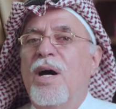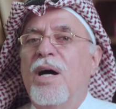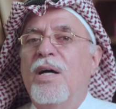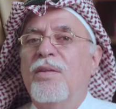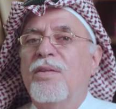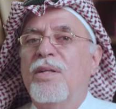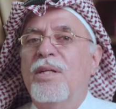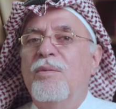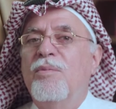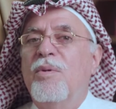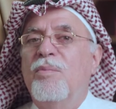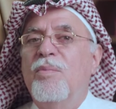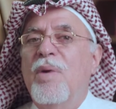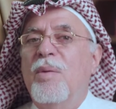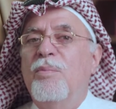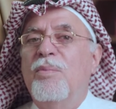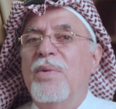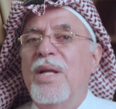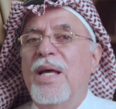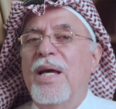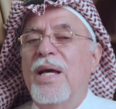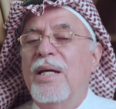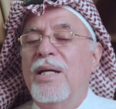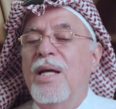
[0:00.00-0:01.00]
فاضل
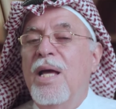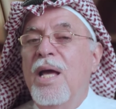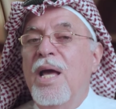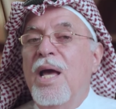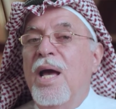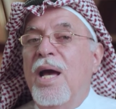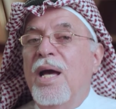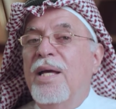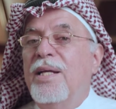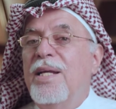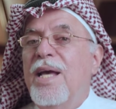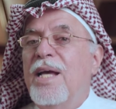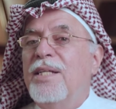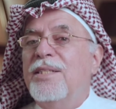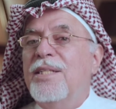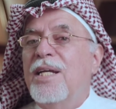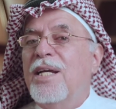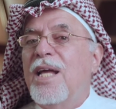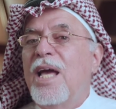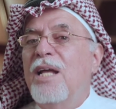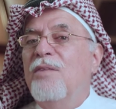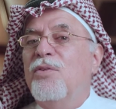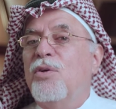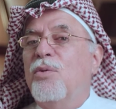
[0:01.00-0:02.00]
بمبلغ
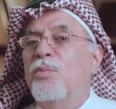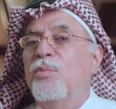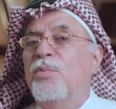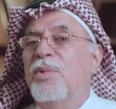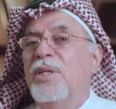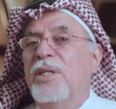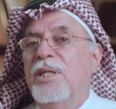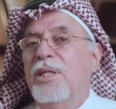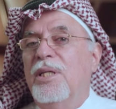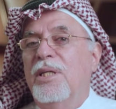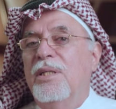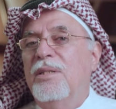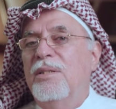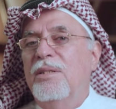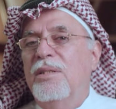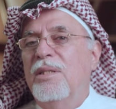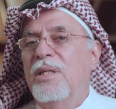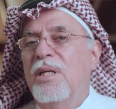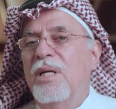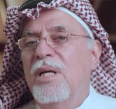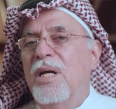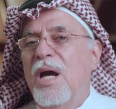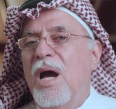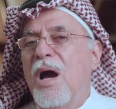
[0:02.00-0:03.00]
11000 روبية
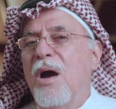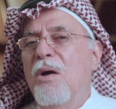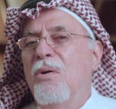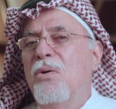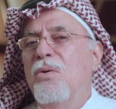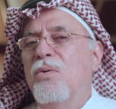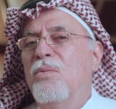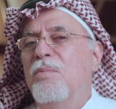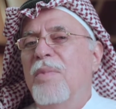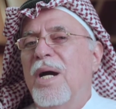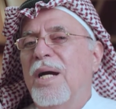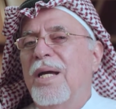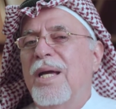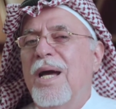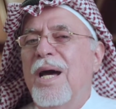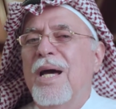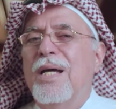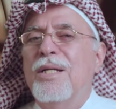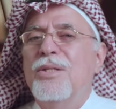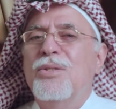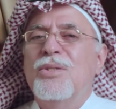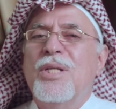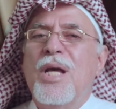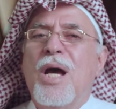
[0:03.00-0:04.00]
أو ما
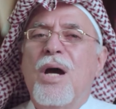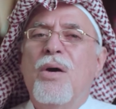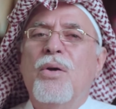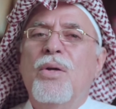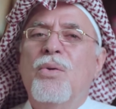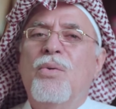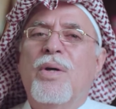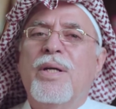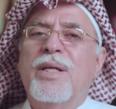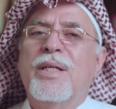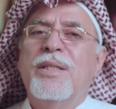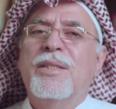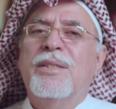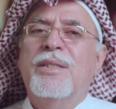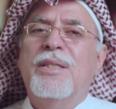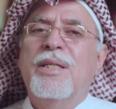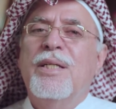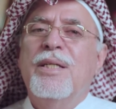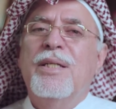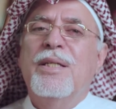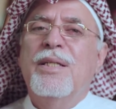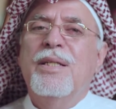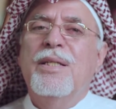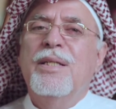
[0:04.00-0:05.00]
كان يساوي
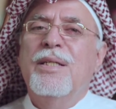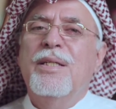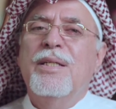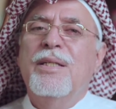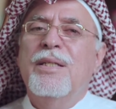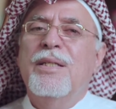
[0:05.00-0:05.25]
وقتها